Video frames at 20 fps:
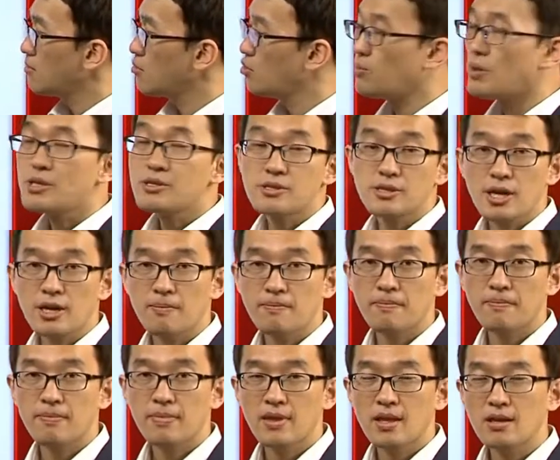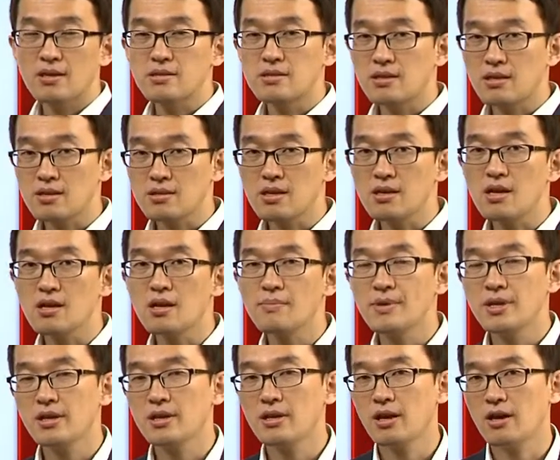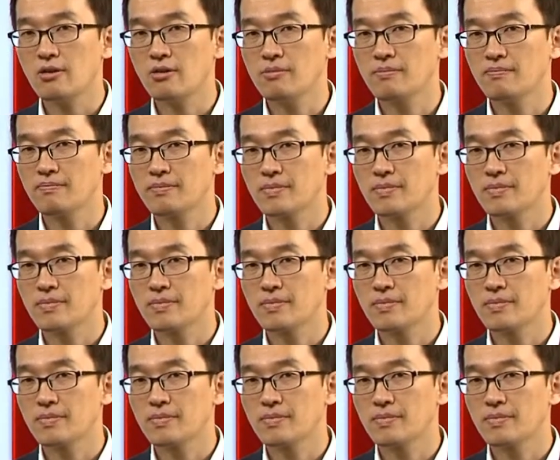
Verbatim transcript: 두 번째, 쉽게 생각하면 이렇게 해요.